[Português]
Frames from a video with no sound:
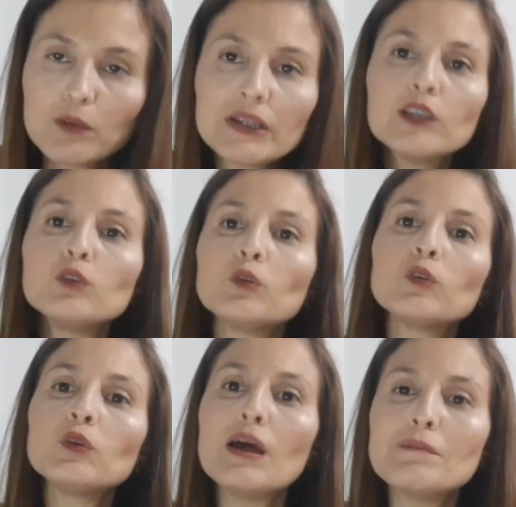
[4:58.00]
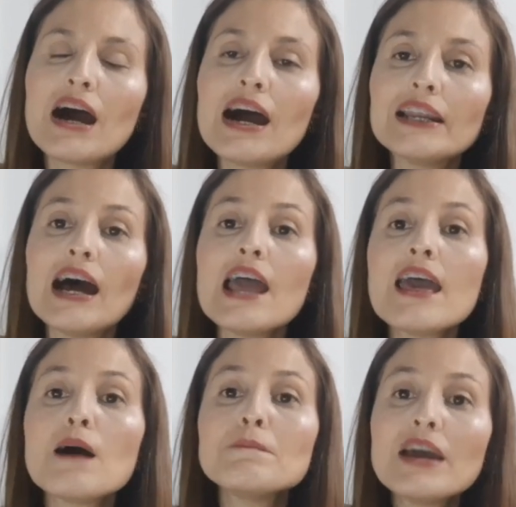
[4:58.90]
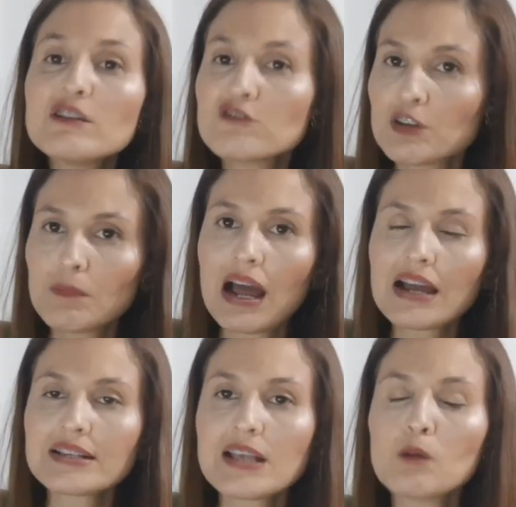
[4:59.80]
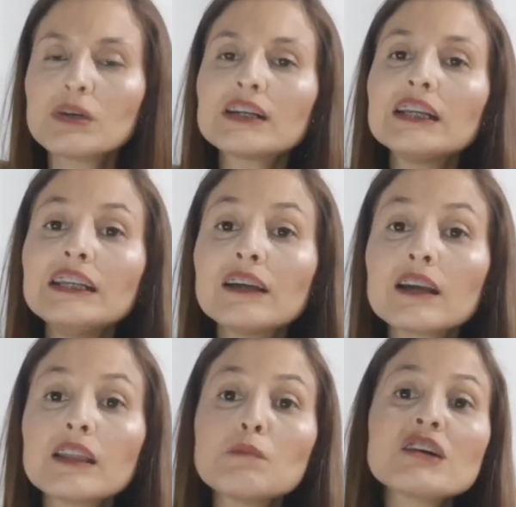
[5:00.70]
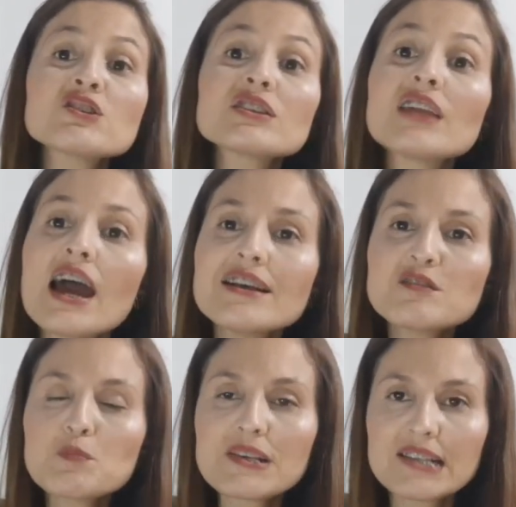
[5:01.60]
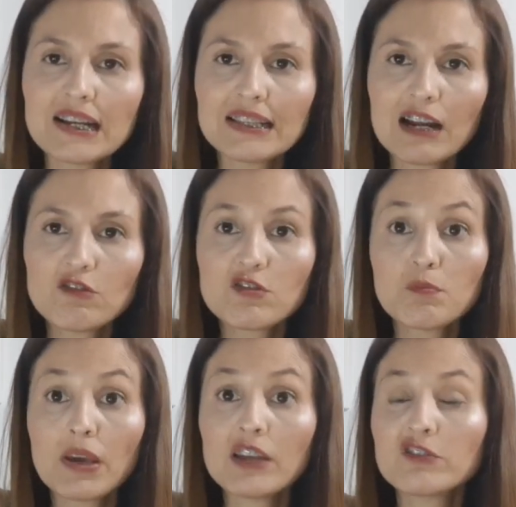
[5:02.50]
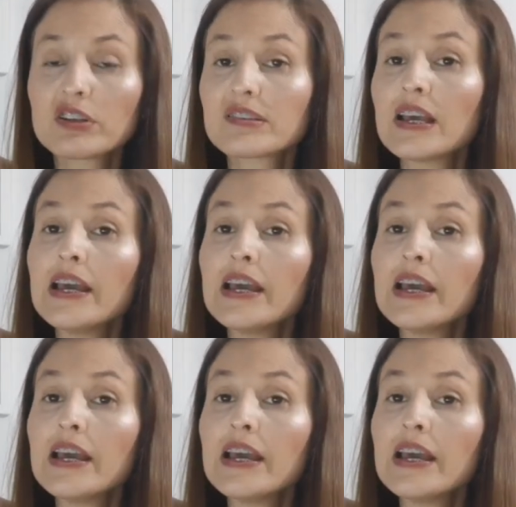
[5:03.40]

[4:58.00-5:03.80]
aqui do Tudemara é a Medic Mais, é uma clínica que tem mais de 10 especialidades médicas